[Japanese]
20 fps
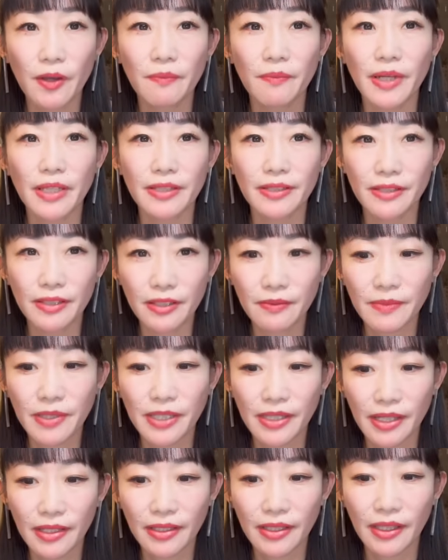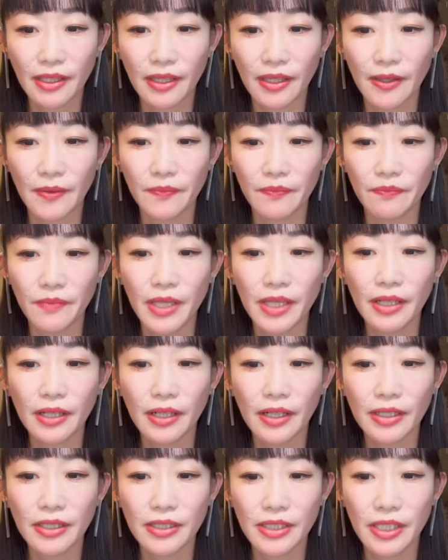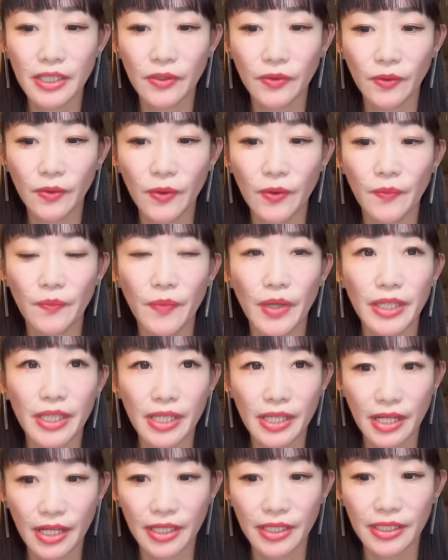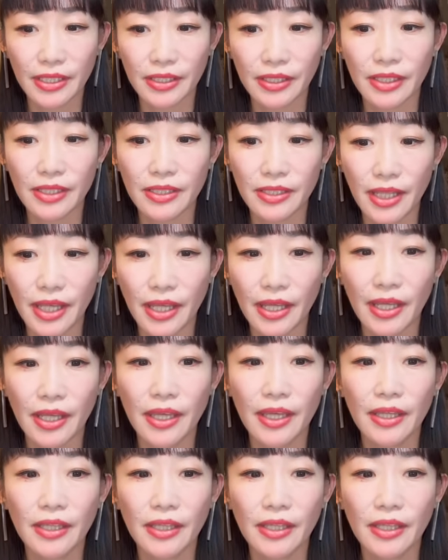まあ、罪なき民間人の、まあ、被害ですね、